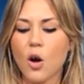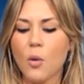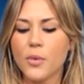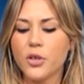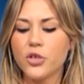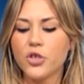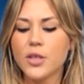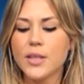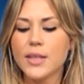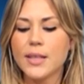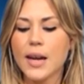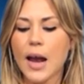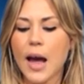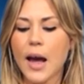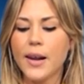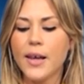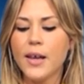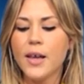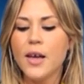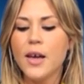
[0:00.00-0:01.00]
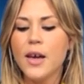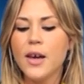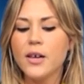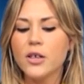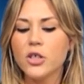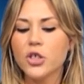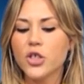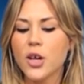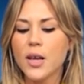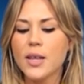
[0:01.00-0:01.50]
magistrale
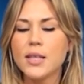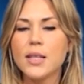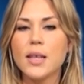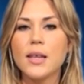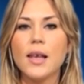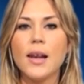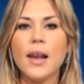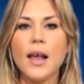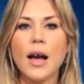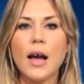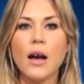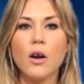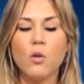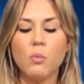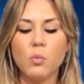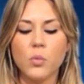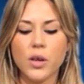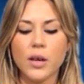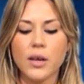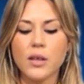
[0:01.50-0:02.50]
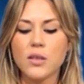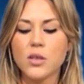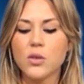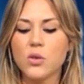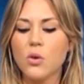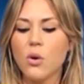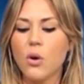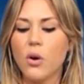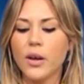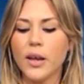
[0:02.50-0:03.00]
in scienze della
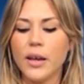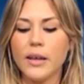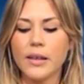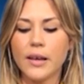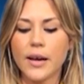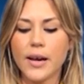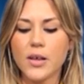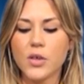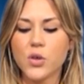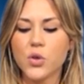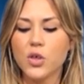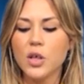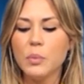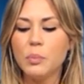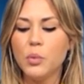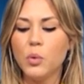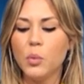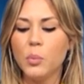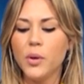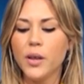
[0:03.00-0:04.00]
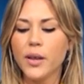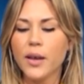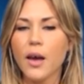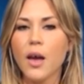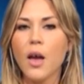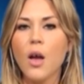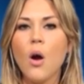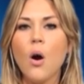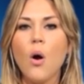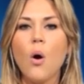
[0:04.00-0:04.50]
comunicazione, in relazioni
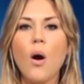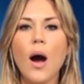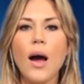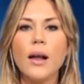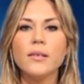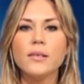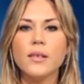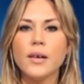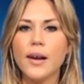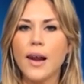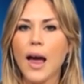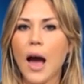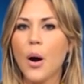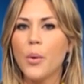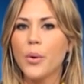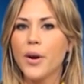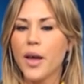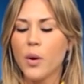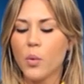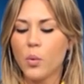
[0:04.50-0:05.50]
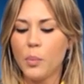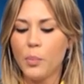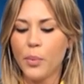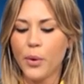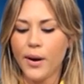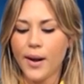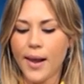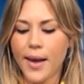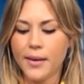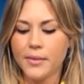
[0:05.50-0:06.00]
pubbliche o altre lauree
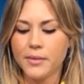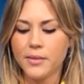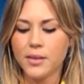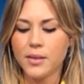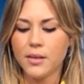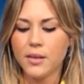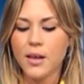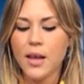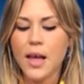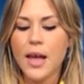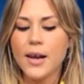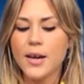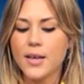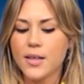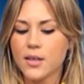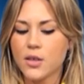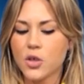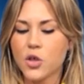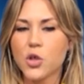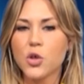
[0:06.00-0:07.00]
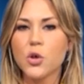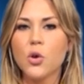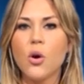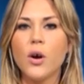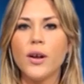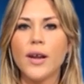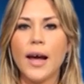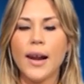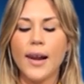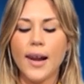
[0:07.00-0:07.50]
equipollenti,
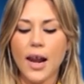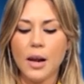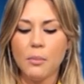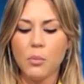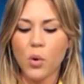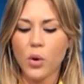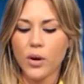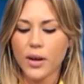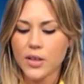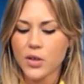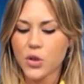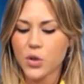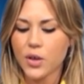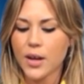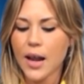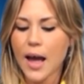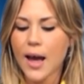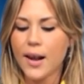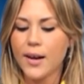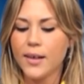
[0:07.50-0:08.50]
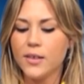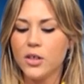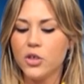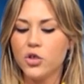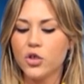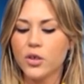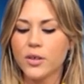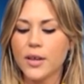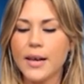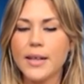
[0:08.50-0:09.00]
l'iscrizione all'Albo Nazionale
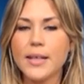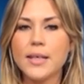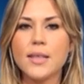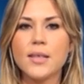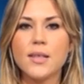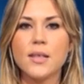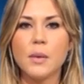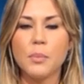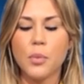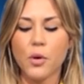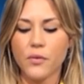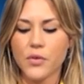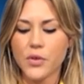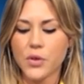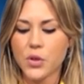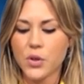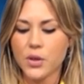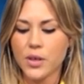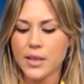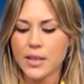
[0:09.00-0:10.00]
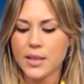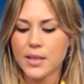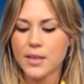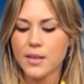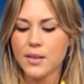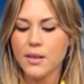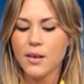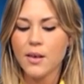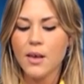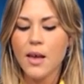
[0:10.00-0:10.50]
dei Giornalisti
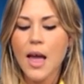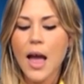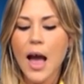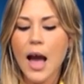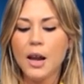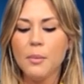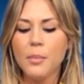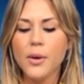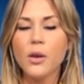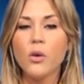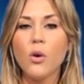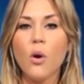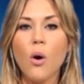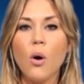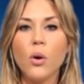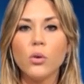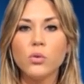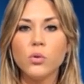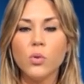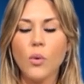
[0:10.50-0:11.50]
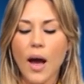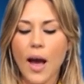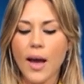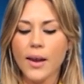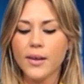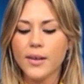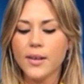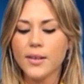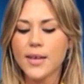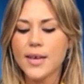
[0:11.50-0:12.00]
Professionisti, almeno 8
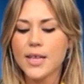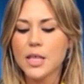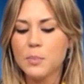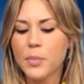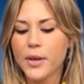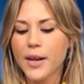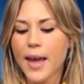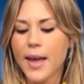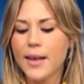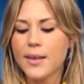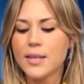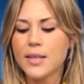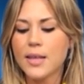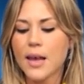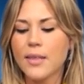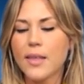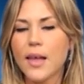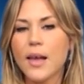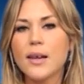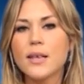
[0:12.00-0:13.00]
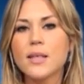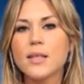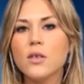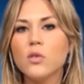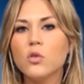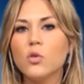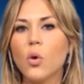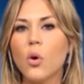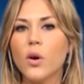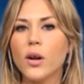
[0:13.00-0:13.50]
anni di esperienza nel
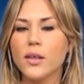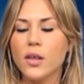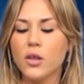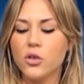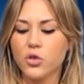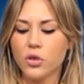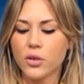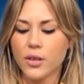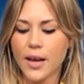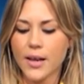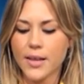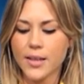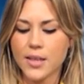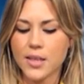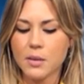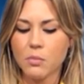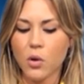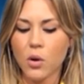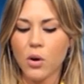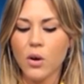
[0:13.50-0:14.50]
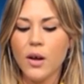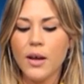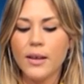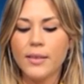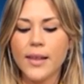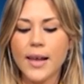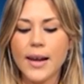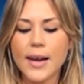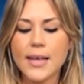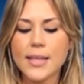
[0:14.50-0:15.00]
settore del giornalismo,
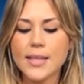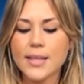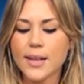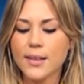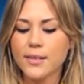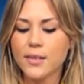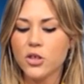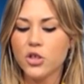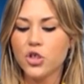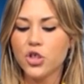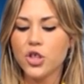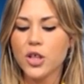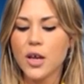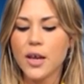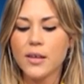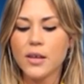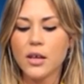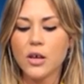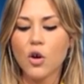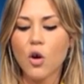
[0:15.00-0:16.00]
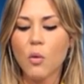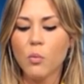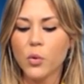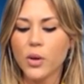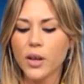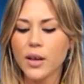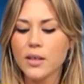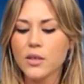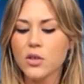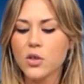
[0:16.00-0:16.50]
nelle strategie di
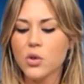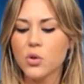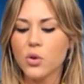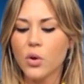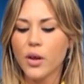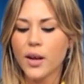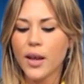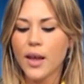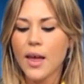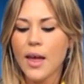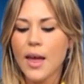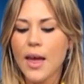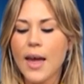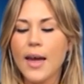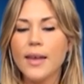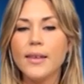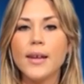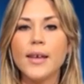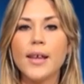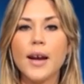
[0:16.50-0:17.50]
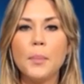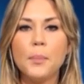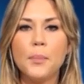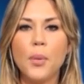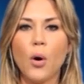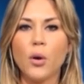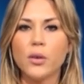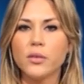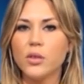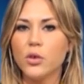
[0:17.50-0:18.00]
comunicazione e nei
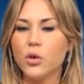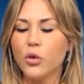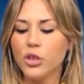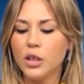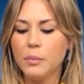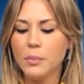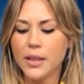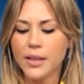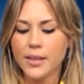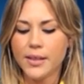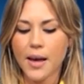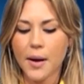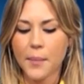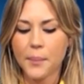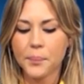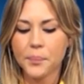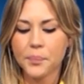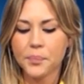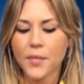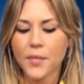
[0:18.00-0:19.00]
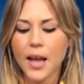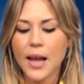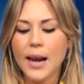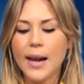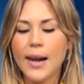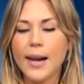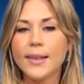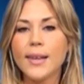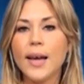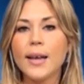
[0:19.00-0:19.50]
rapporti con i media.
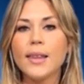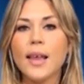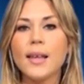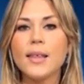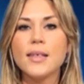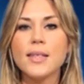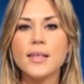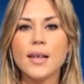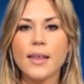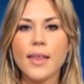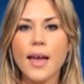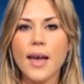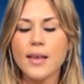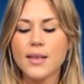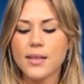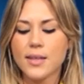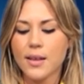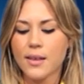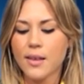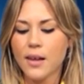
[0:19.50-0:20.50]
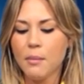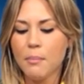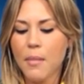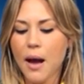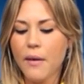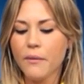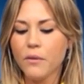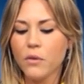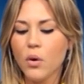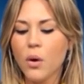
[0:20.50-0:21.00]
La data di scadenza del
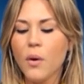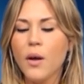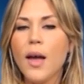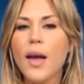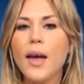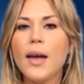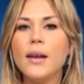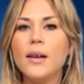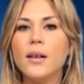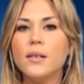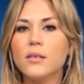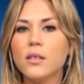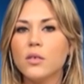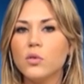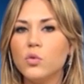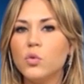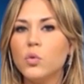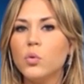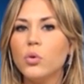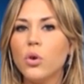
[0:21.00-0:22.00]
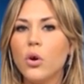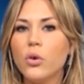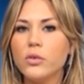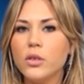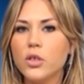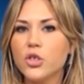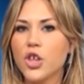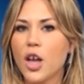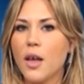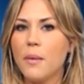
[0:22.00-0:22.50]
bando è il 31
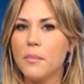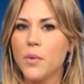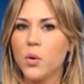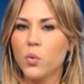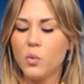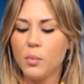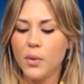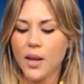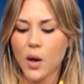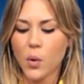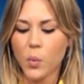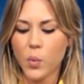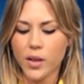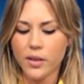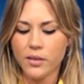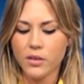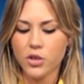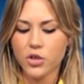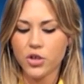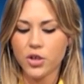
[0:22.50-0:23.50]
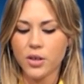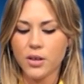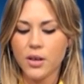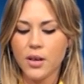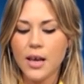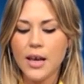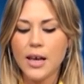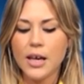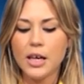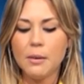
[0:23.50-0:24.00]
dicembre
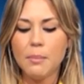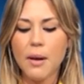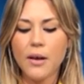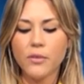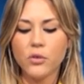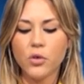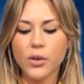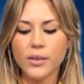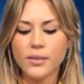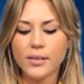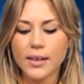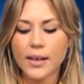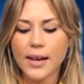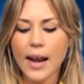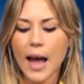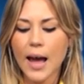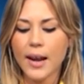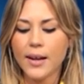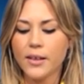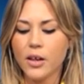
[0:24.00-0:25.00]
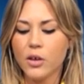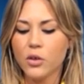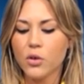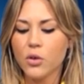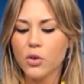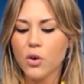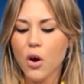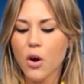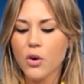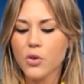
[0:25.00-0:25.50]
2015. Il bando integrale del
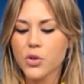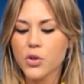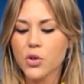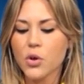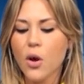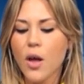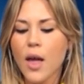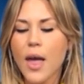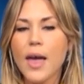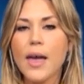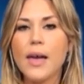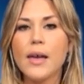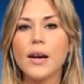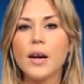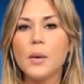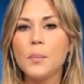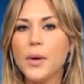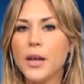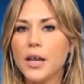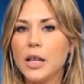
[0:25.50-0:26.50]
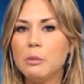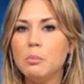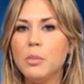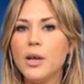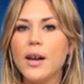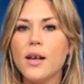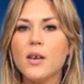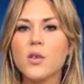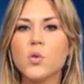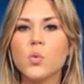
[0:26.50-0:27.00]
concorso è
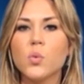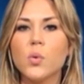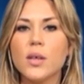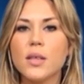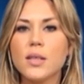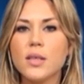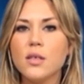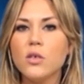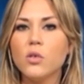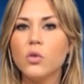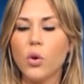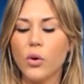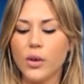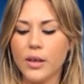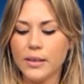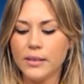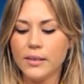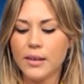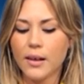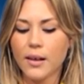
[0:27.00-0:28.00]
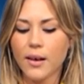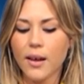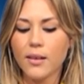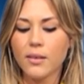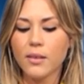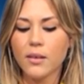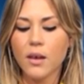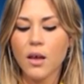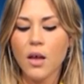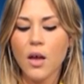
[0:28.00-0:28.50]
reperibile sul sito
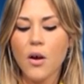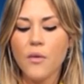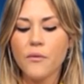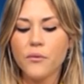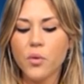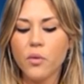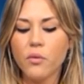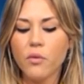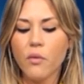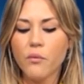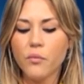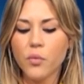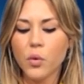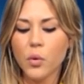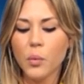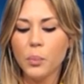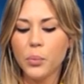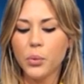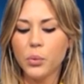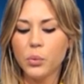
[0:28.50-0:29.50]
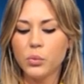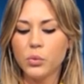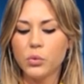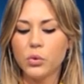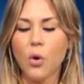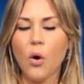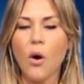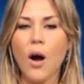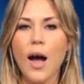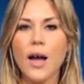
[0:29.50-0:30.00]
internet
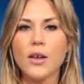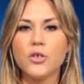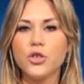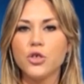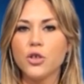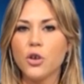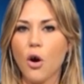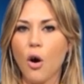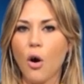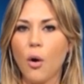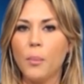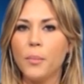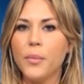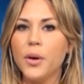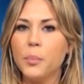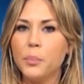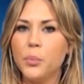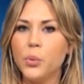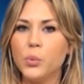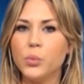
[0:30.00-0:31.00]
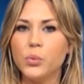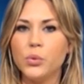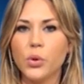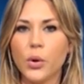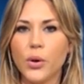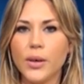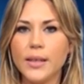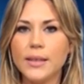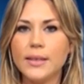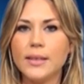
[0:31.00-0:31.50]

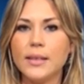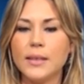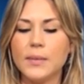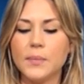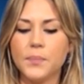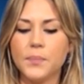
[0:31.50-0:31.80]
www.agicom.it.